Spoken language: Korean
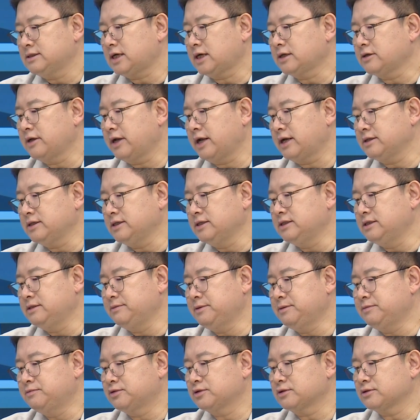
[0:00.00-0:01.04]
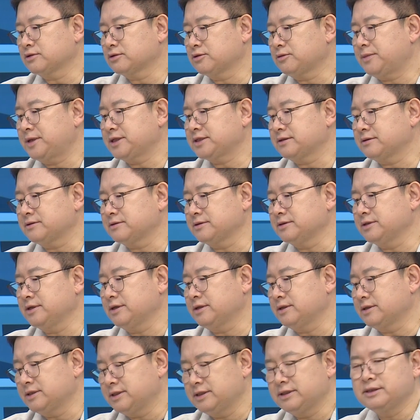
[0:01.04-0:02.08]
작년에 한 22% 정도
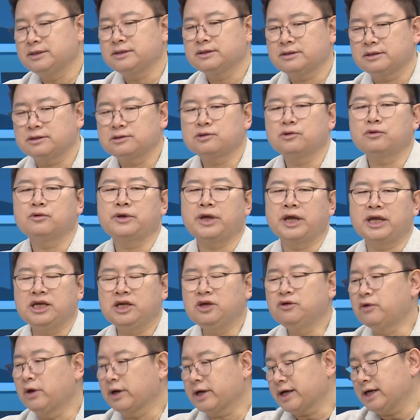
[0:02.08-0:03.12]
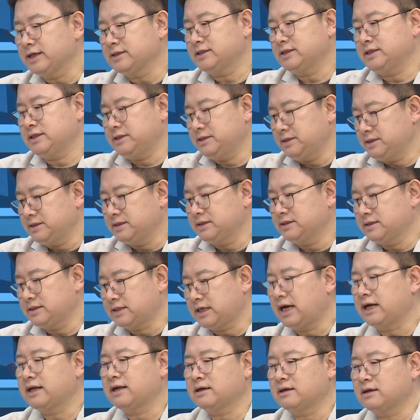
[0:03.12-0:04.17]
빠졌거든요. 음. 그래서 올해 2월까지 이제
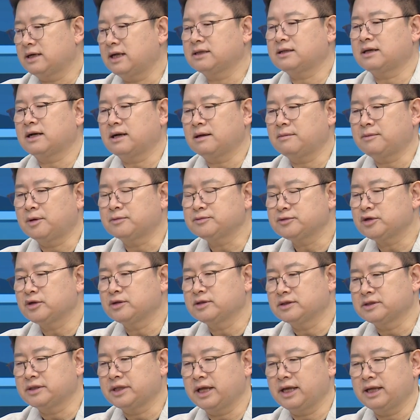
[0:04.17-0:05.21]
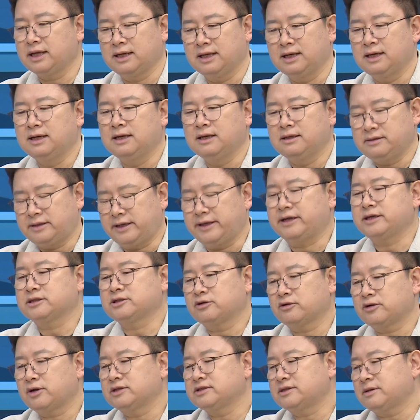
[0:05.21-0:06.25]
하락을 하다가 멈췄는데
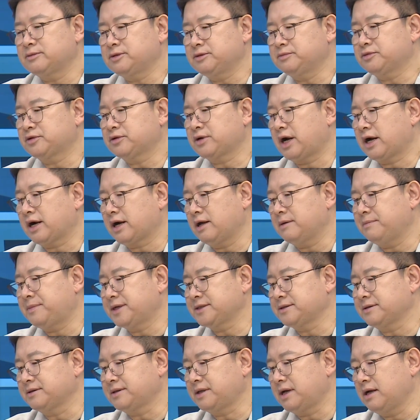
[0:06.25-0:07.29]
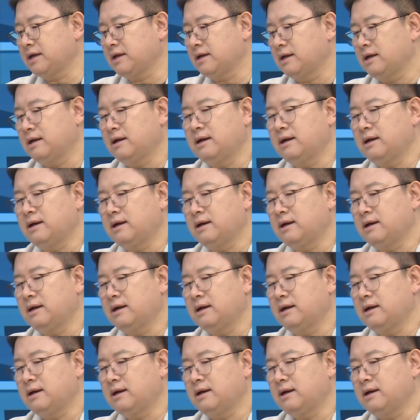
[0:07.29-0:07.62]
대략적으로 한 30% 가까이 빠졌다.